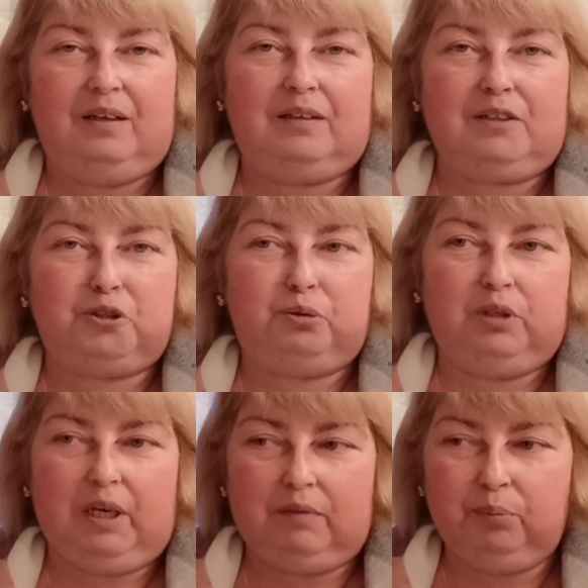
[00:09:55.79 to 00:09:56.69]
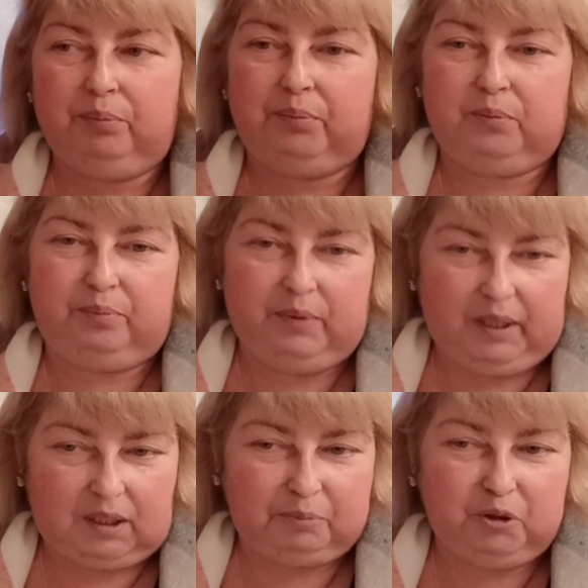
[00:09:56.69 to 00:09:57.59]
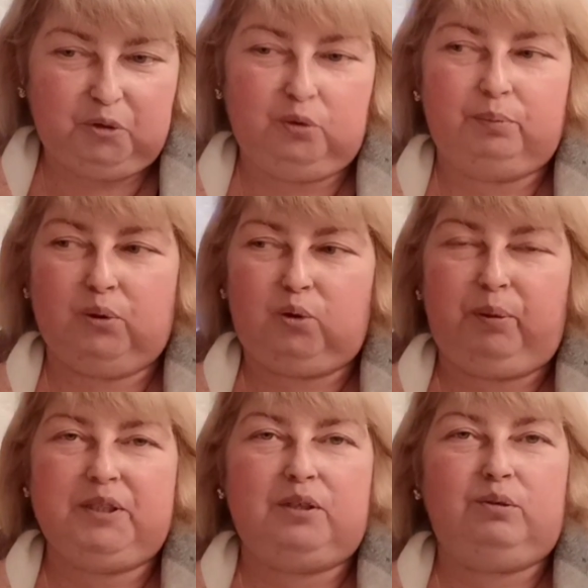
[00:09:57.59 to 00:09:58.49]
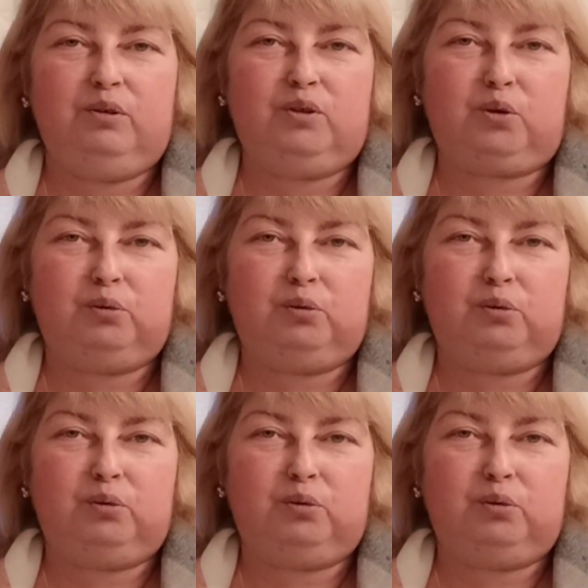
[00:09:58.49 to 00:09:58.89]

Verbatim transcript: Так что я вам рекомендую покупать эту икру,